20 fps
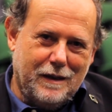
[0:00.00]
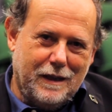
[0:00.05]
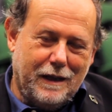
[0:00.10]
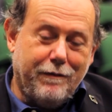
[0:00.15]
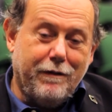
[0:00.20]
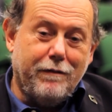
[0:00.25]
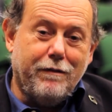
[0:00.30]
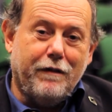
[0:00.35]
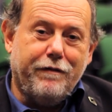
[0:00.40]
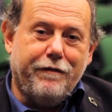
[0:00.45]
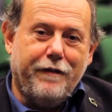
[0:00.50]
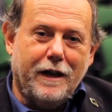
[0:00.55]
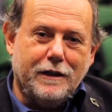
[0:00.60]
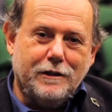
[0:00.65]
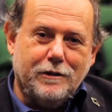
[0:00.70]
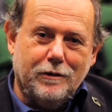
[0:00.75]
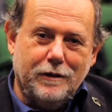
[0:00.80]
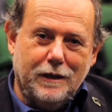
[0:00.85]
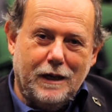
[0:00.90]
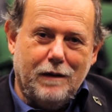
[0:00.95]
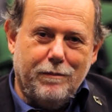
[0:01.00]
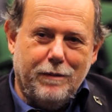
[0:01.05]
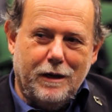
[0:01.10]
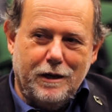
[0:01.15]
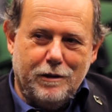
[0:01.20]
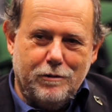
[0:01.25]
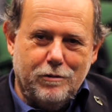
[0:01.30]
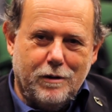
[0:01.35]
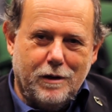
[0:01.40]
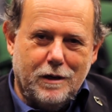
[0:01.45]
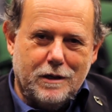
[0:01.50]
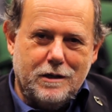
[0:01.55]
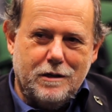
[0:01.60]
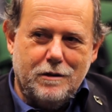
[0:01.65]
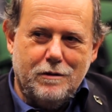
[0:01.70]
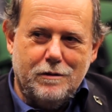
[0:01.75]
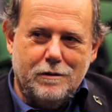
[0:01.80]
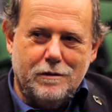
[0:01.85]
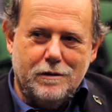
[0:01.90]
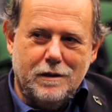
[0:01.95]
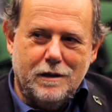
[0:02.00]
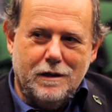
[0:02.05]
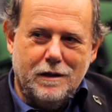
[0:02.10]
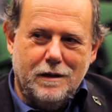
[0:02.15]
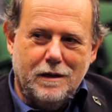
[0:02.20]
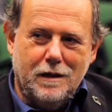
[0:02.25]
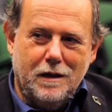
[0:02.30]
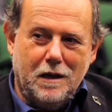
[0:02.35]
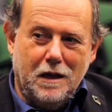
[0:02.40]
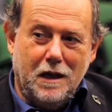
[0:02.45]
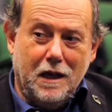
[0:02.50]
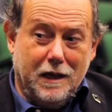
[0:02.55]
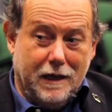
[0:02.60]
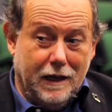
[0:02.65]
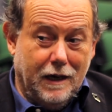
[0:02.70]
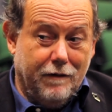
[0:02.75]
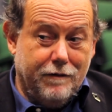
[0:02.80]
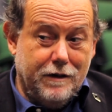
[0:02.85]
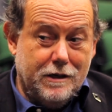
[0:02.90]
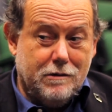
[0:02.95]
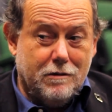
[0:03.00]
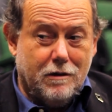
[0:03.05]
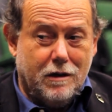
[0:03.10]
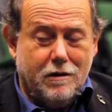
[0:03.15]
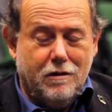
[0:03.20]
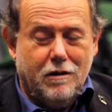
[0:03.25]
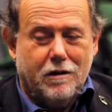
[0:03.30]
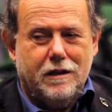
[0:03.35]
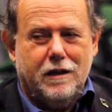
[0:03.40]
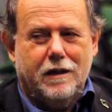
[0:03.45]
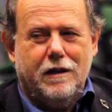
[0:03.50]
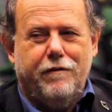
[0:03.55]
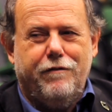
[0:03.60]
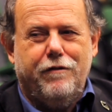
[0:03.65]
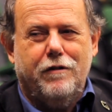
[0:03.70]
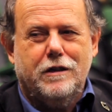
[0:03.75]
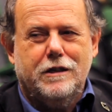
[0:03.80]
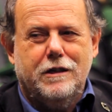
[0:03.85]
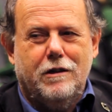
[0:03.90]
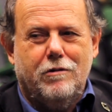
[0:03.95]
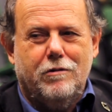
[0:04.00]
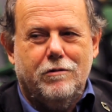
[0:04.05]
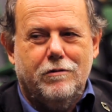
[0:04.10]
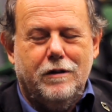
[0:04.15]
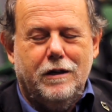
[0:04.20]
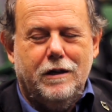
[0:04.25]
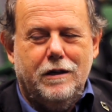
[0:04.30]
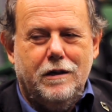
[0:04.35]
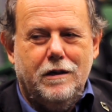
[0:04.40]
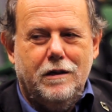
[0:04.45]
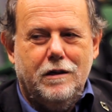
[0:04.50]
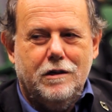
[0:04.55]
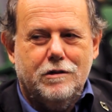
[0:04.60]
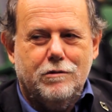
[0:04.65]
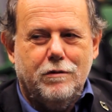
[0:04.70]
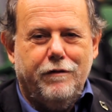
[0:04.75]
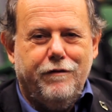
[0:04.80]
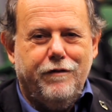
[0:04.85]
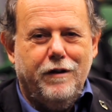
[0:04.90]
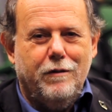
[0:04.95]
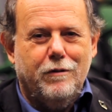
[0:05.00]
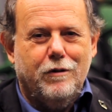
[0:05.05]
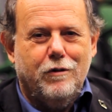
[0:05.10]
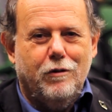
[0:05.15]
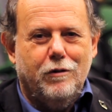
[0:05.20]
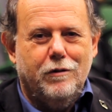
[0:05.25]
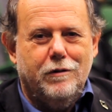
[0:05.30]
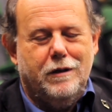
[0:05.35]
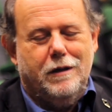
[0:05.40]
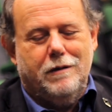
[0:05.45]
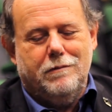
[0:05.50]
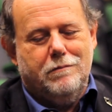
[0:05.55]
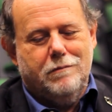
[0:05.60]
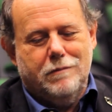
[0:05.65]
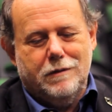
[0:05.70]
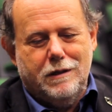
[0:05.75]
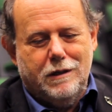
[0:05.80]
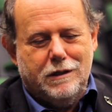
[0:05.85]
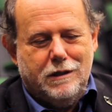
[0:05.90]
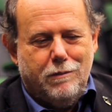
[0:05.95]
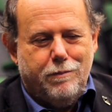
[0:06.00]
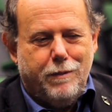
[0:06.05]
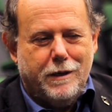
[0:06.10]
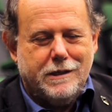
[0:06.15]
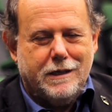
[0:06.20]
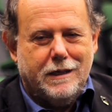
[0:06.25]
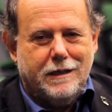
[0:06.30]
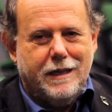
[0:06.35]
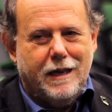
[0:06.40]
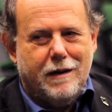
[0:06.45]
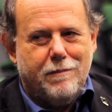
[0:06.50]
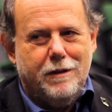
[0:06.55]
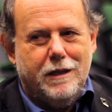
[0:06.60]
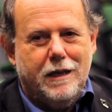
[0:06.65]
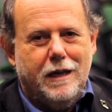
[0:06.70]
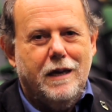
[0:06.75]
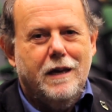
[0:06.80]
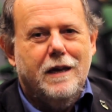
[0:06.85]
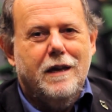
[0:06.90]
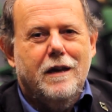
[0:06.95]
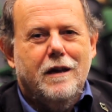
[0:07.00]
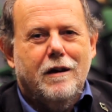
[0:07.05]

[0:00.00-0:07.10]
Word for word: L'aveva fatto nella Maleducation e chi l'ha visto ricorda che forse era uno dei suoi film con, se si passa il termine,